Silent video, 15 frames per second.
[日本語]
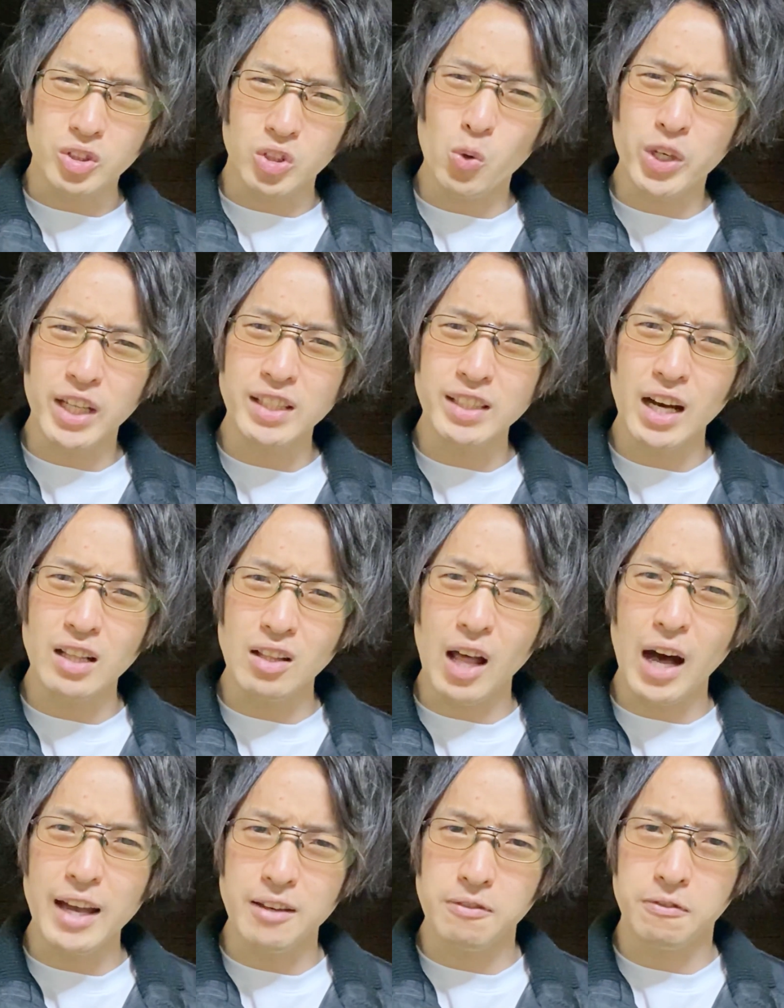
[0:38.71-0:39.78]
Go get a l
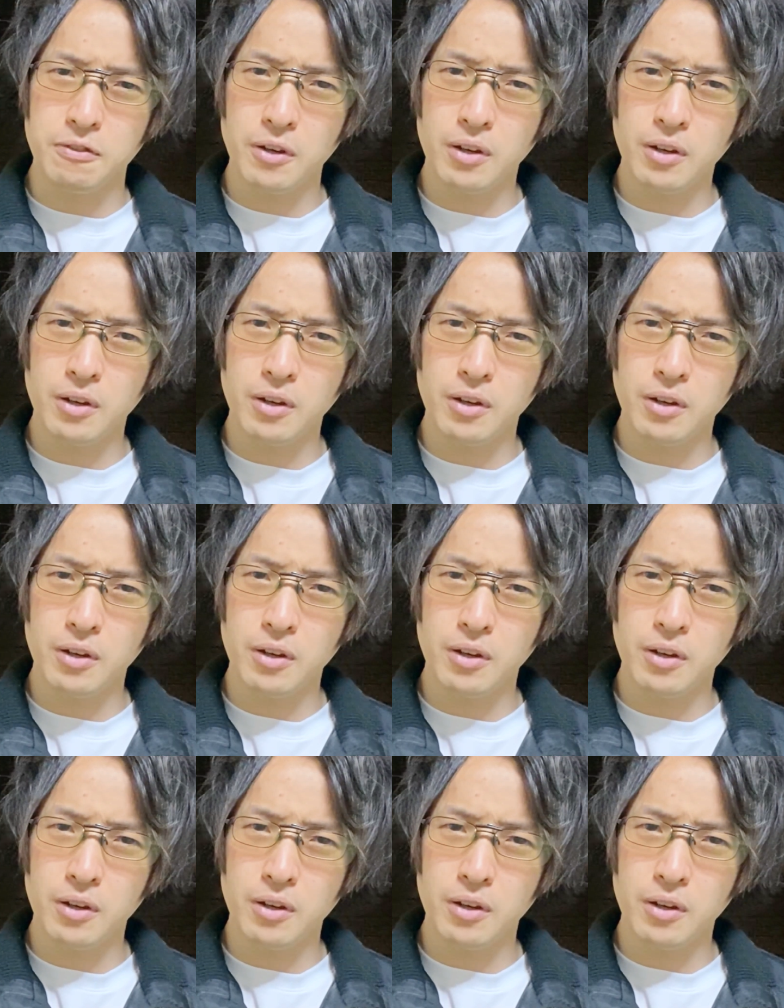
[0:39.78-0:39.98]
i e